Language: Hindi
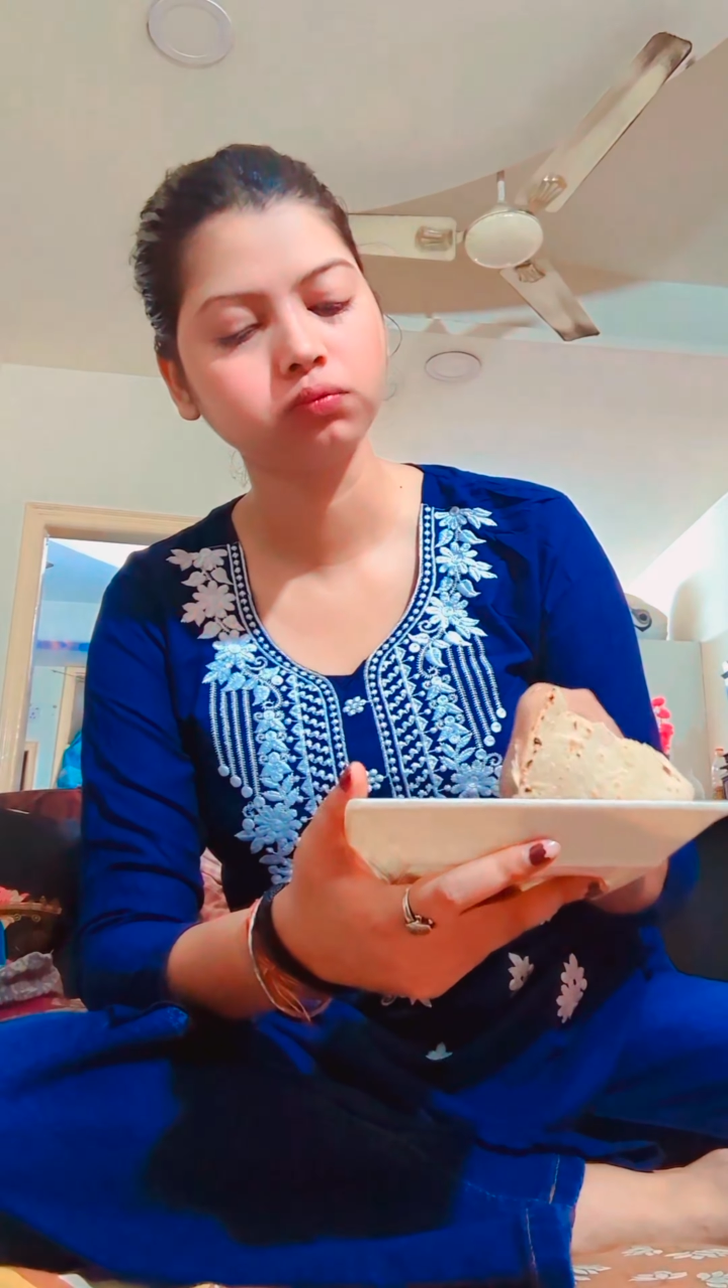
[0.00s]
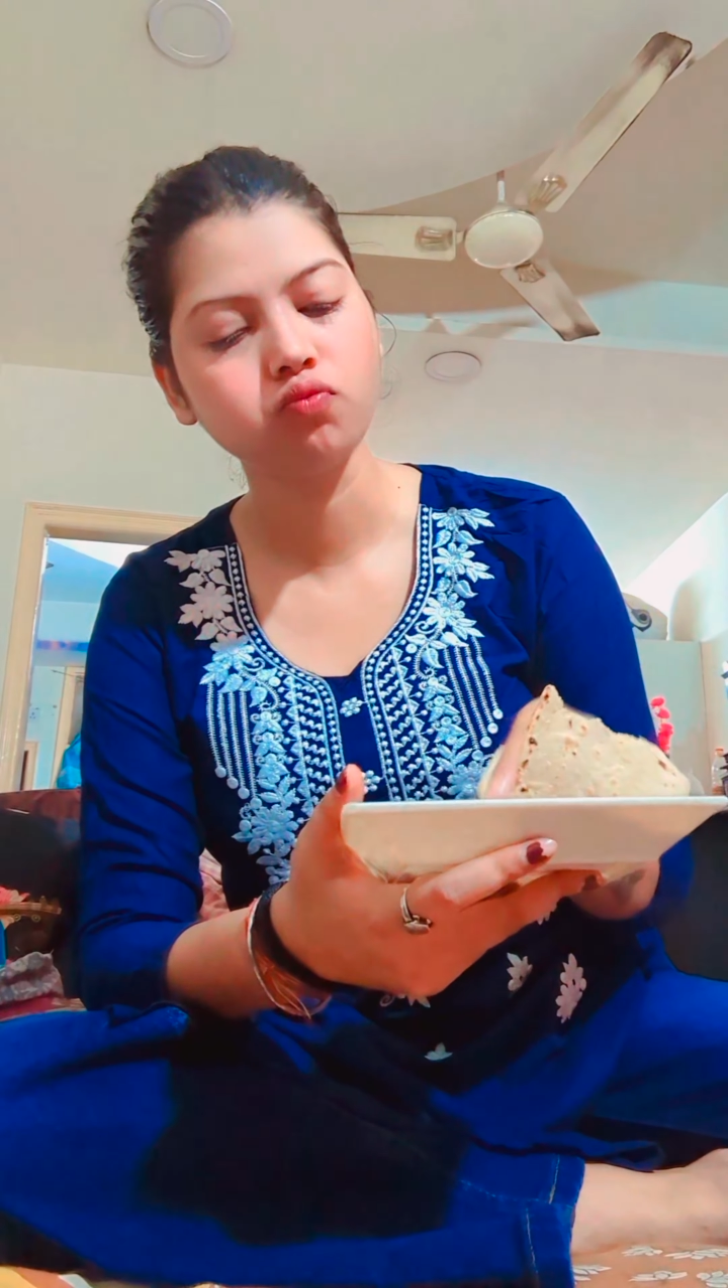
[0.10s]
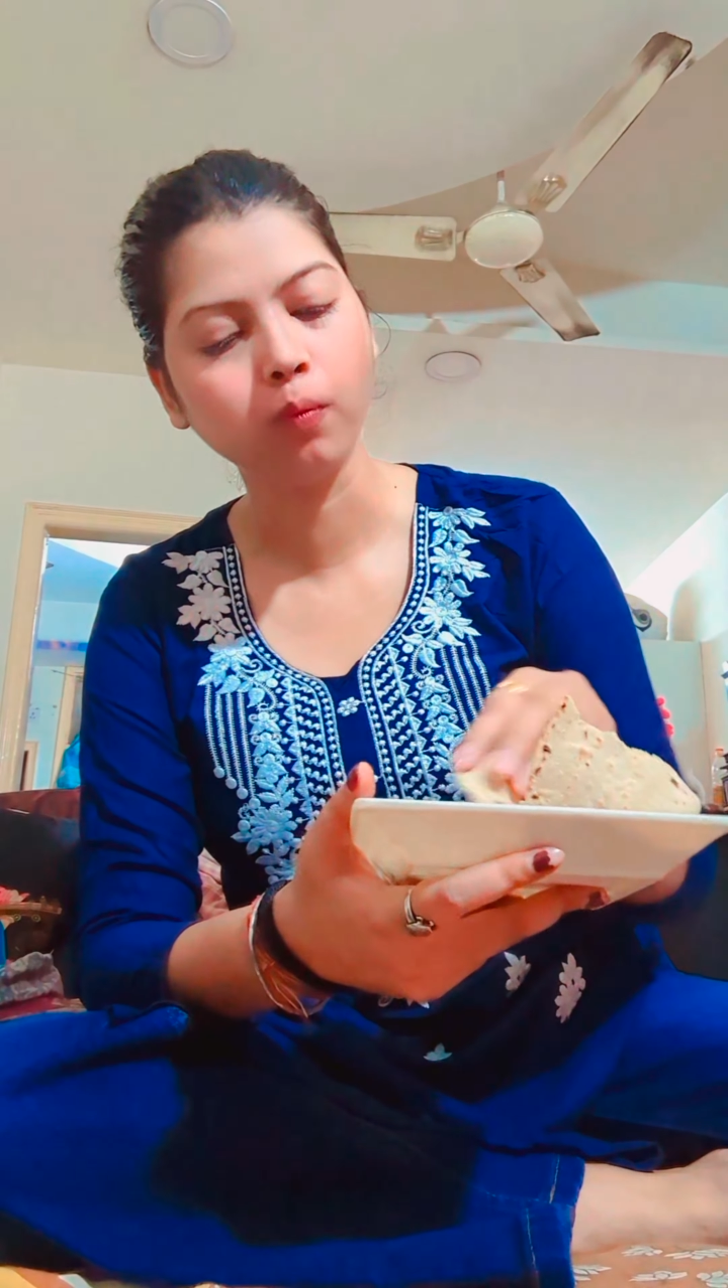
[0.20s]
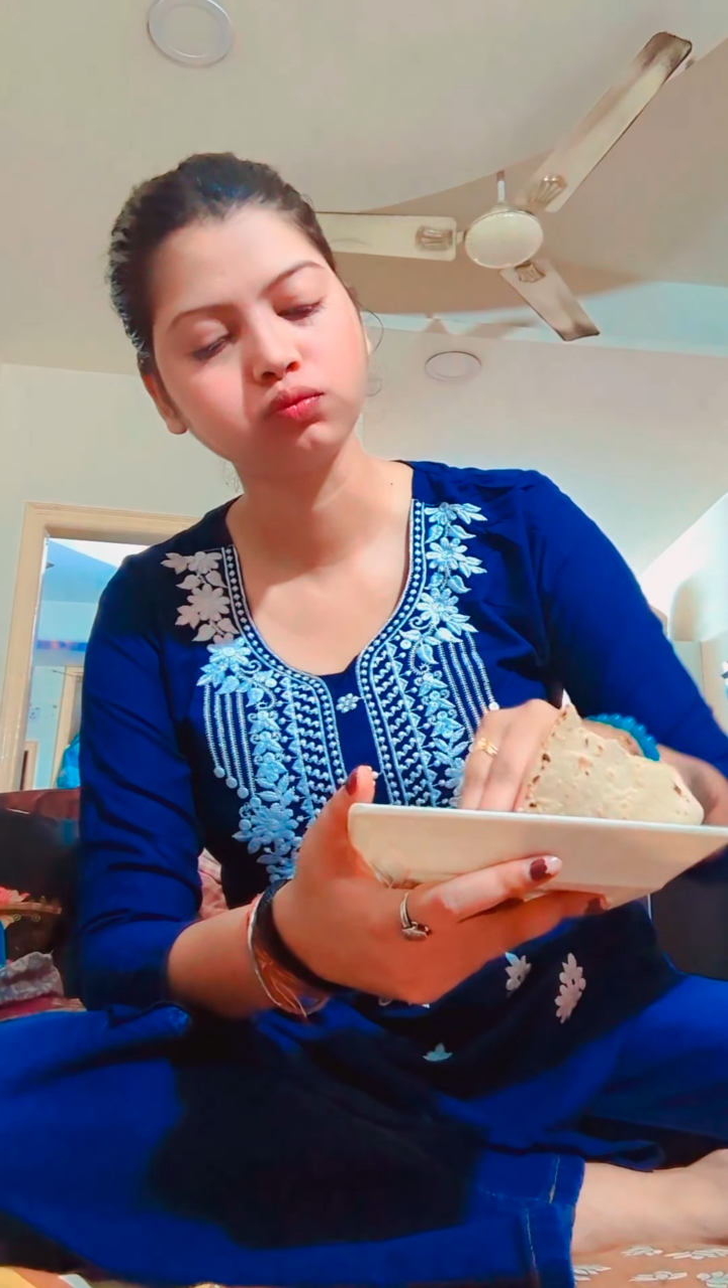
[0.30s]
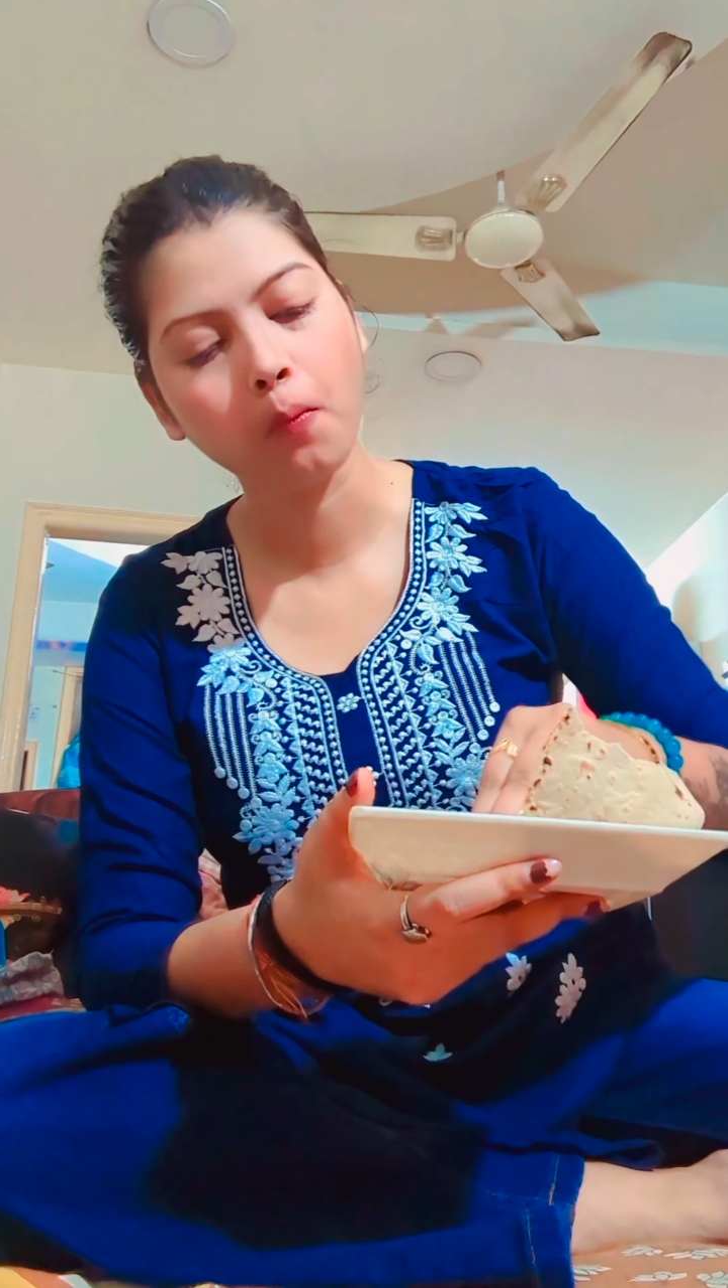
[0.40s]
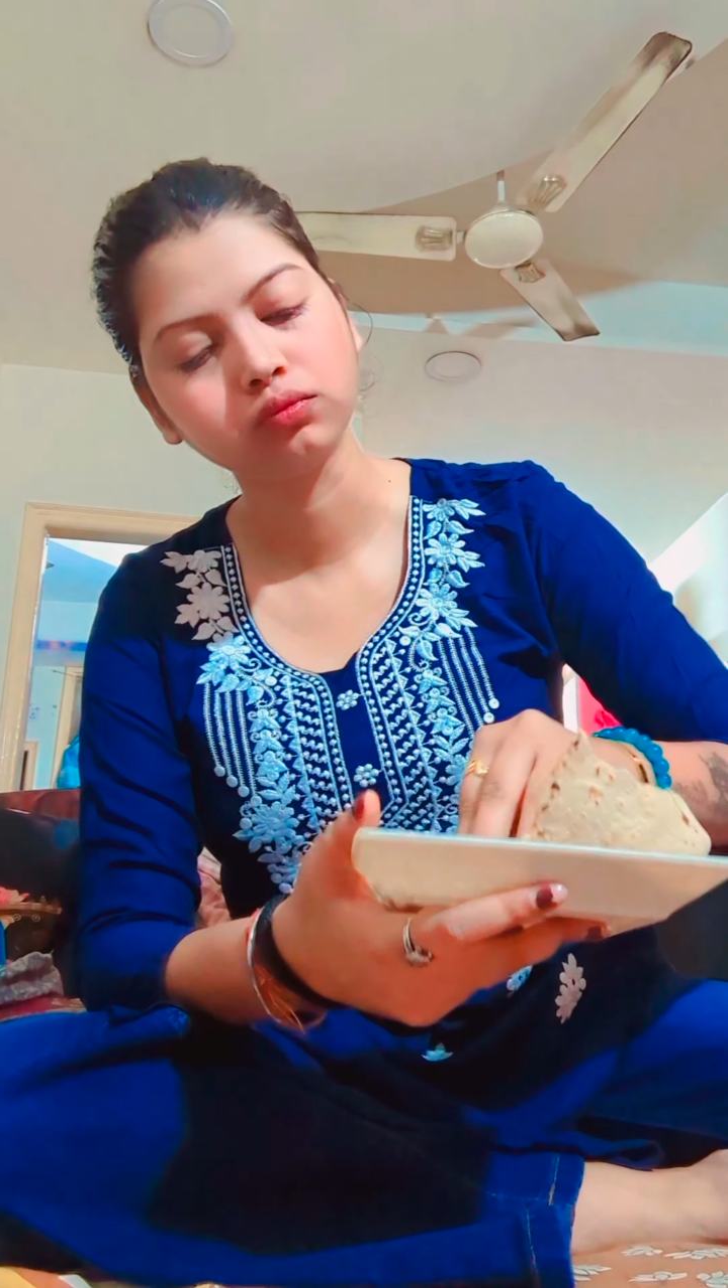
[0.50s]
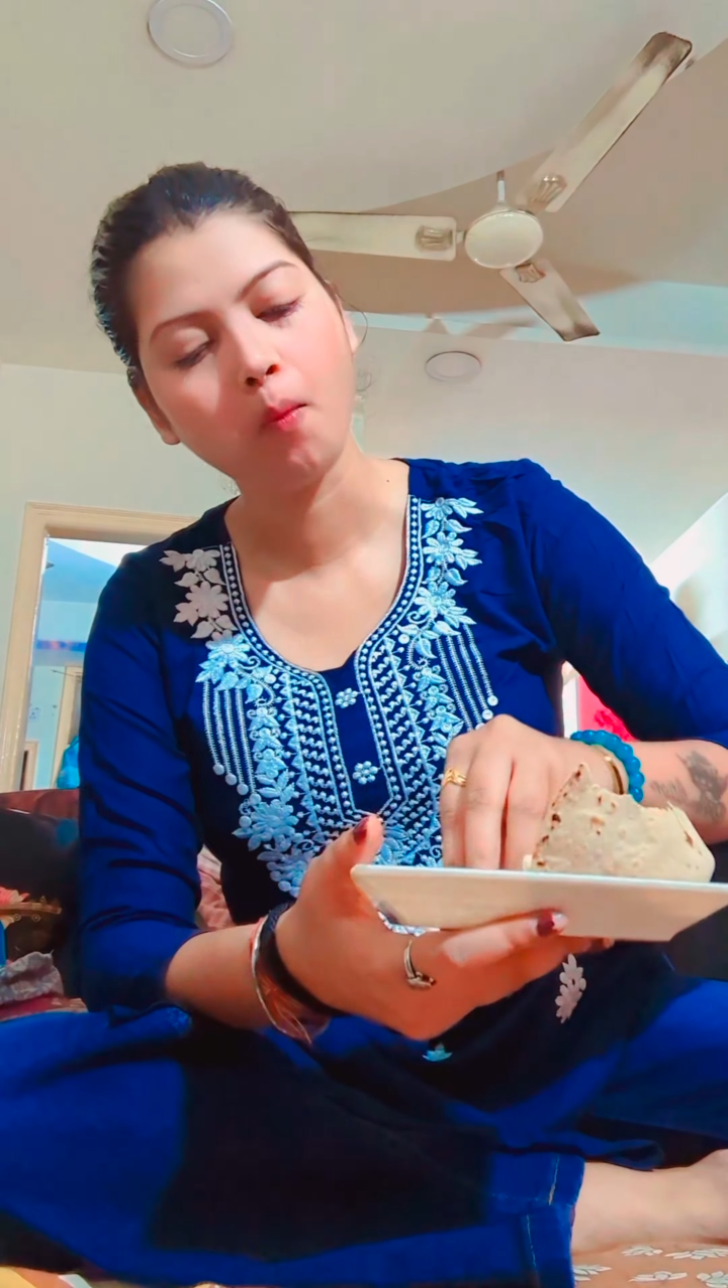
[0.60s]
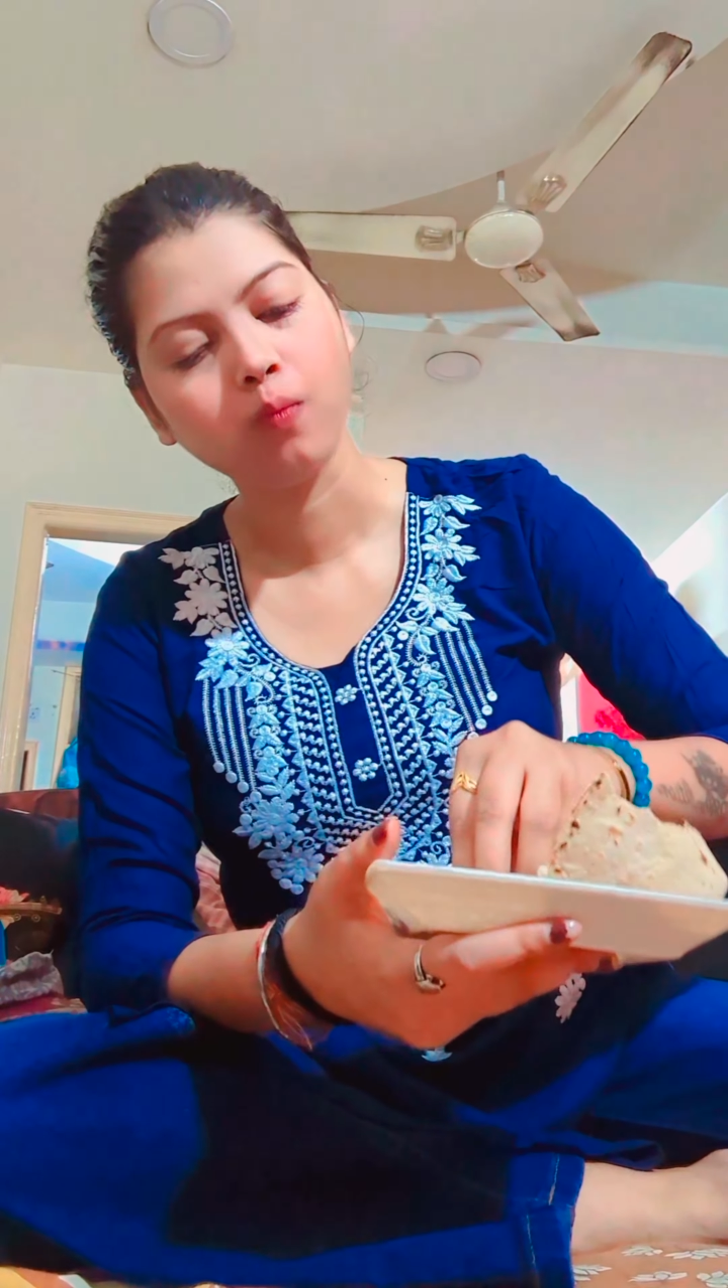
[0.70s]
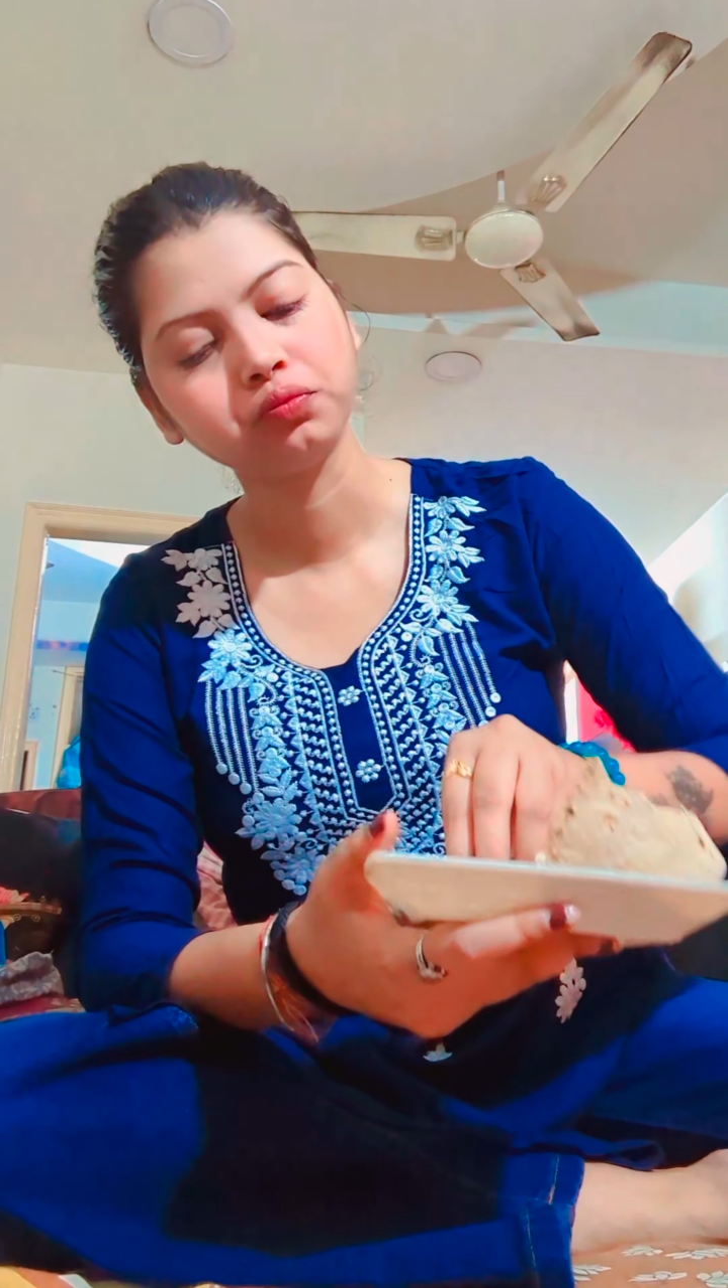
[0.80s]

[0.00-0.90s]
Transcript: बट फिर भी मैं सोचती